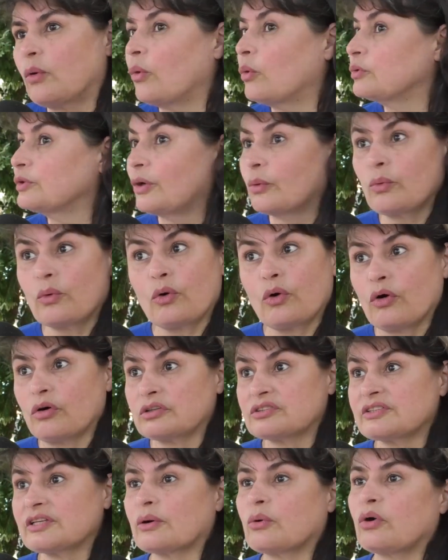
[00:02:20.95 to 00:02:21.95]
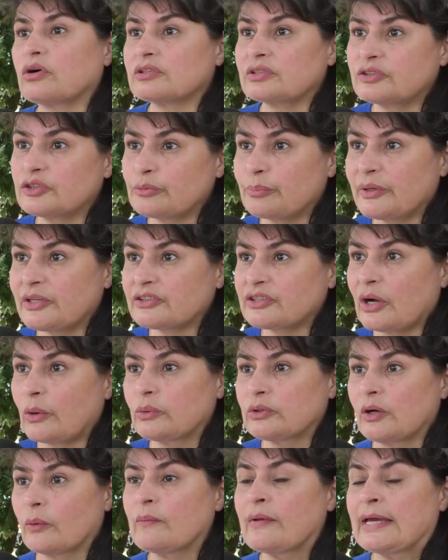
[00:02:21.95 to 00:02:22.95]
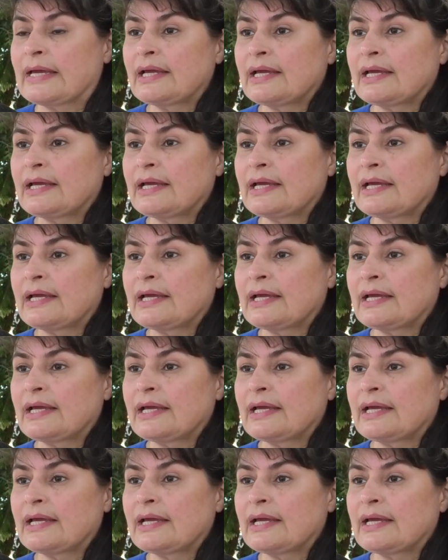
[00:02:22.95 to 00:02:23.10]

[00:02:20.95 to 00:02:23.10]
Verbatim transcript: ou não gosta, gosta de beijar ou não.